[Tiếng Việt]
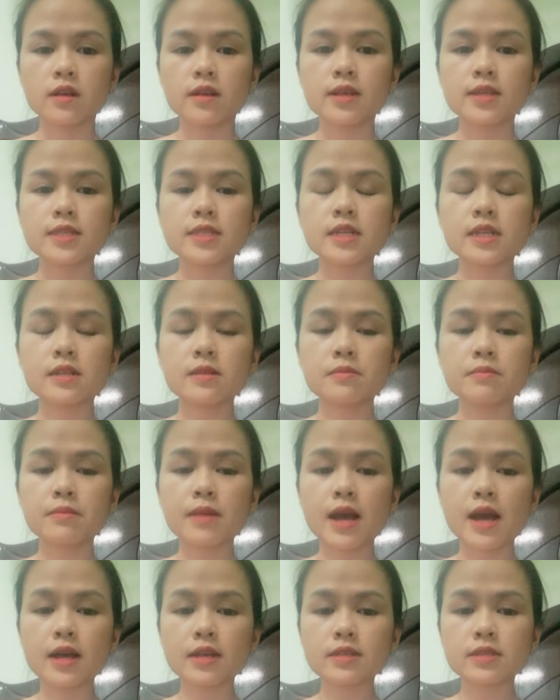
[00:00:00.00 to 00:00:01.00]

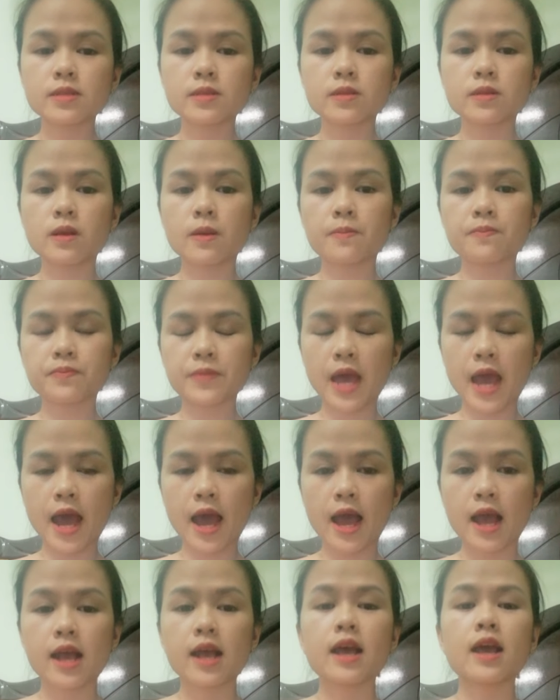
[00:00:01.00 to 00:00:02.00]
silmang siropta
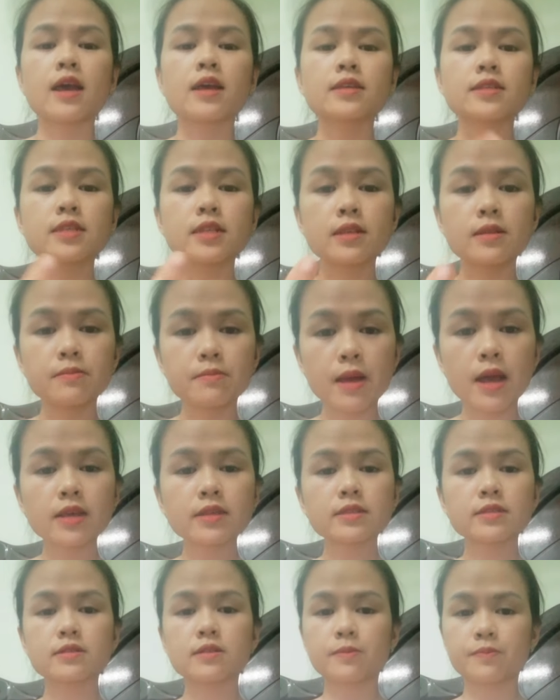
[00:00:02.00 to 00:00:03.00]
silmang
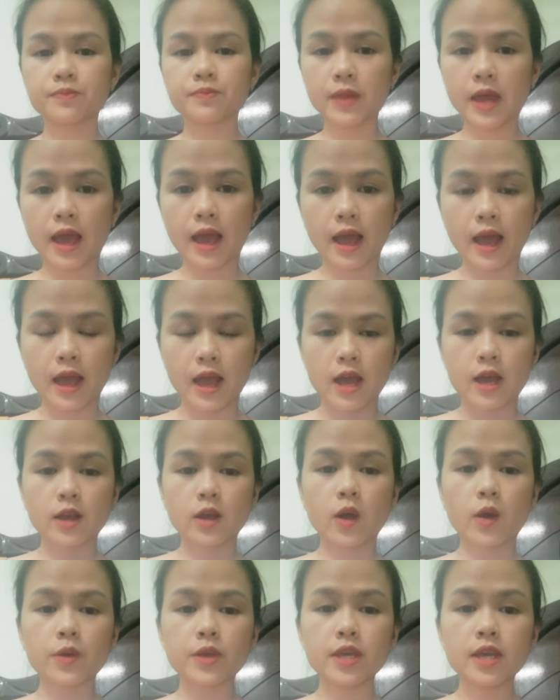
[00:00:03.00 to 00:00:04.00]
siropta
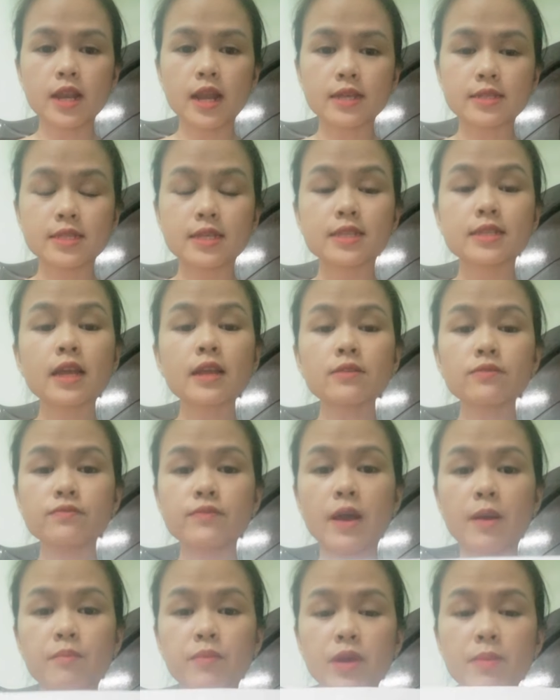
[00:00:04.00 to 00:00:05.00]
có nghĩa là gì thất
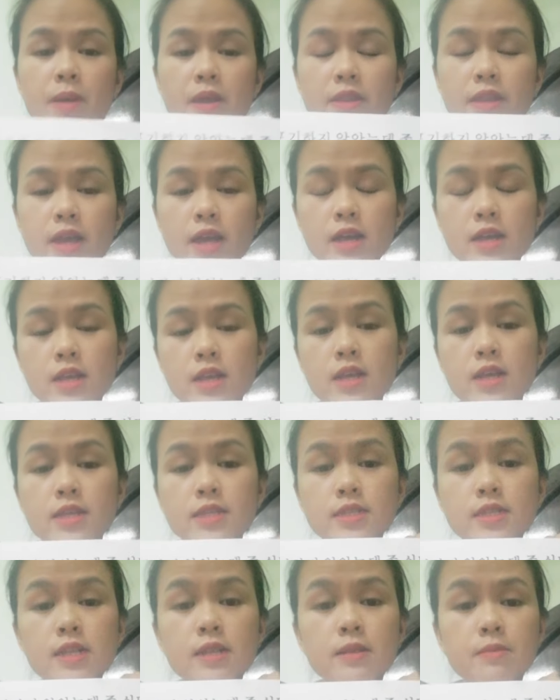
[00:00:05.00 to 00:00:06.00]
vọng các bạn nhé
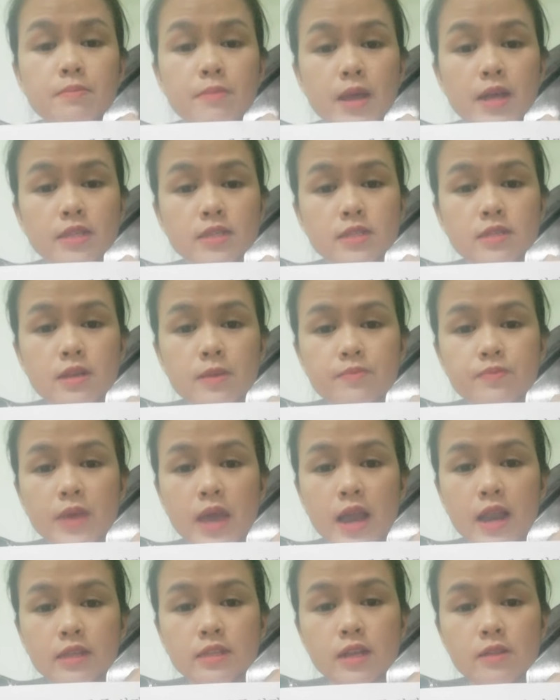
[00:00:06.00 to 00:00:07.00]
실망스럽다
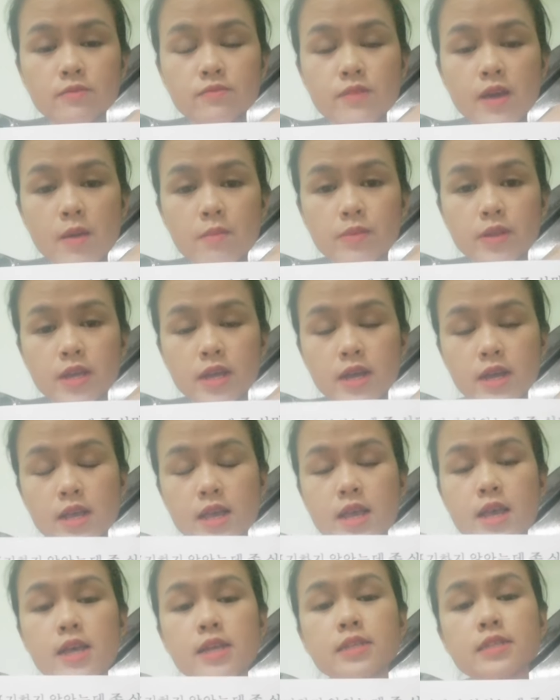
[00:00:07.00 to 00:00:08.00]
là thất vọng đấy ha
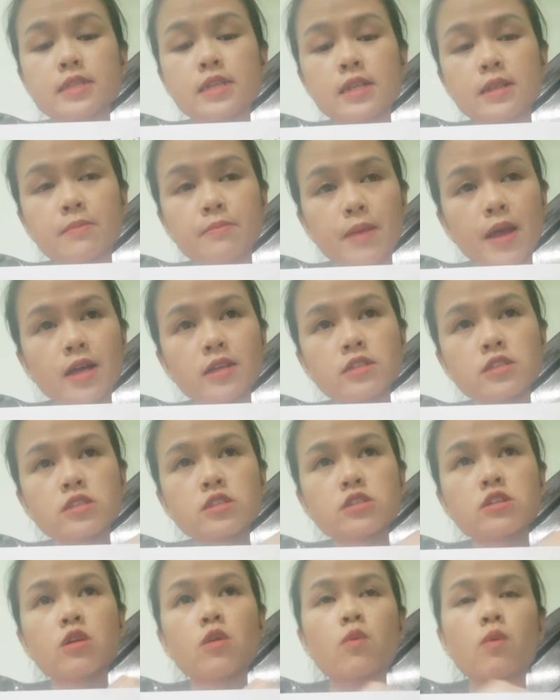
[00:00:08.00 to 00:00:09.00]

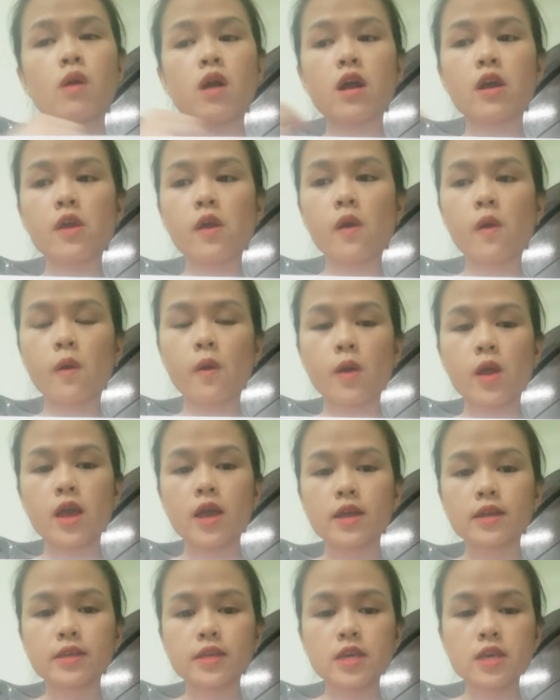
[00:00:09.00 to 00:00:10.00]
실망스러워요
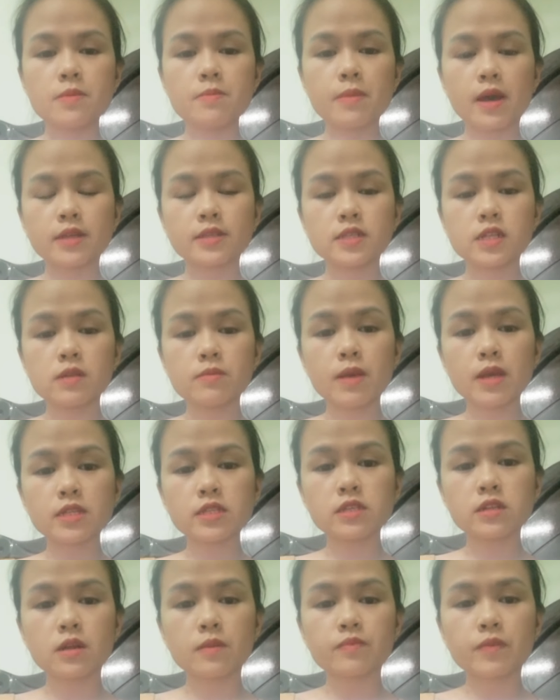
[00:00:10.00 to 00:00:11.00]
khi mà
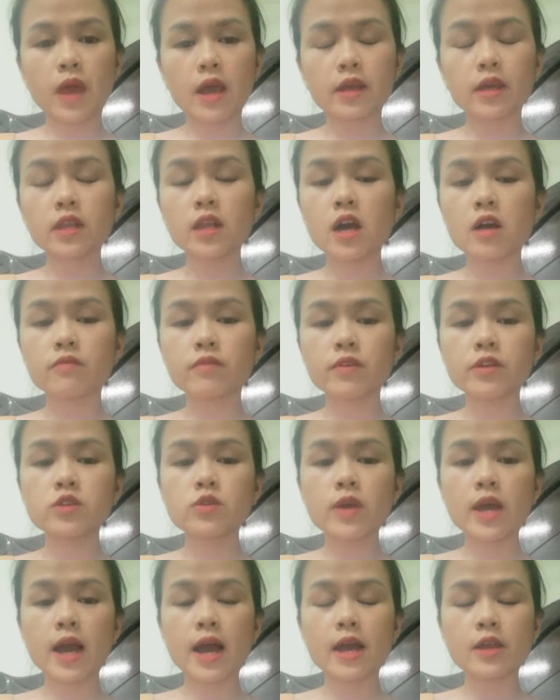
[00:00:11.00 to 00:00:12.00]
실망스럽다 kết hợp với đuôi
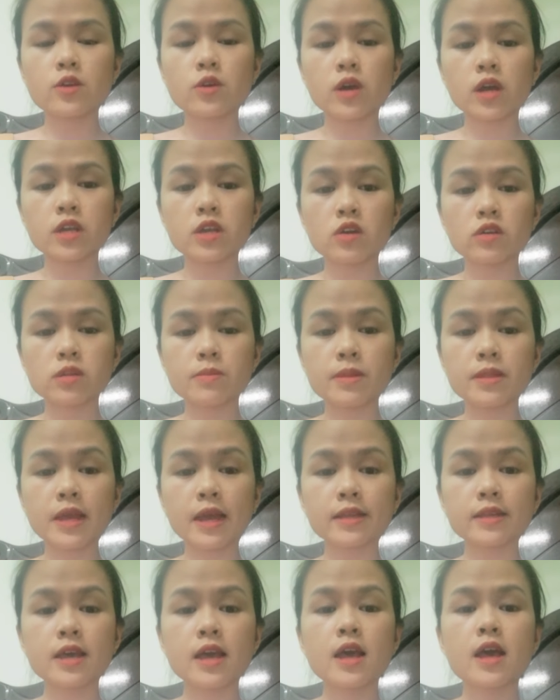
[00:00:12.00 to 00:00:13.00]
ayo ayo thì biến thành
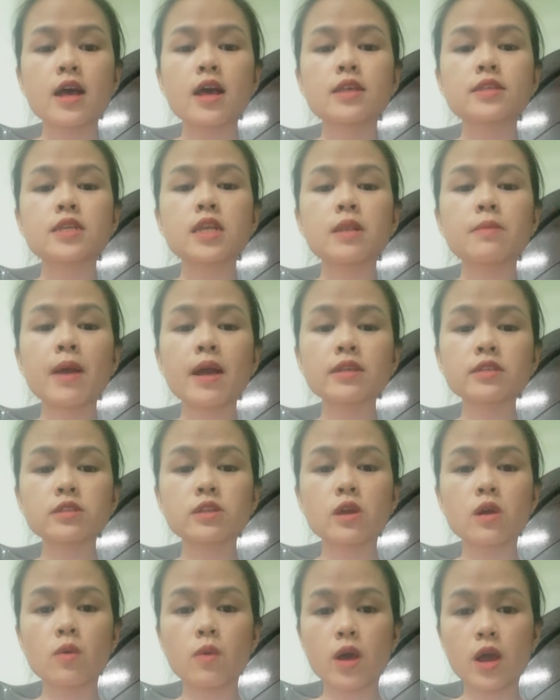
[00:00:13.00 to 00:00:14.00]

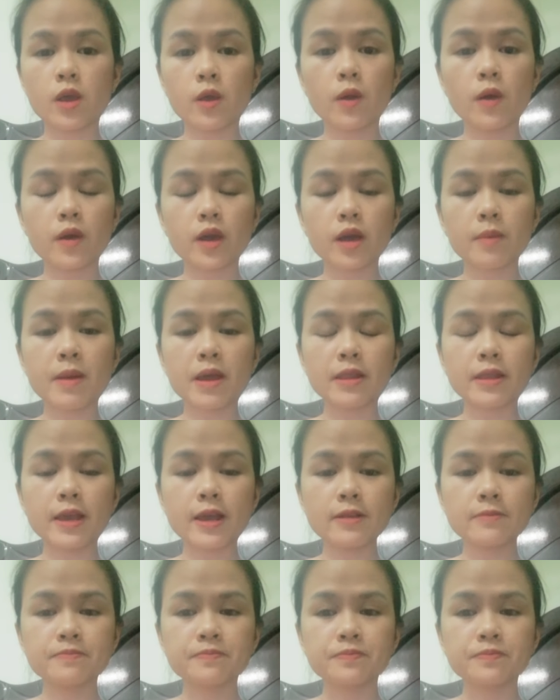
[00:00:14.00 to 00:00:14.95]
실망스러워요 các bạn nhé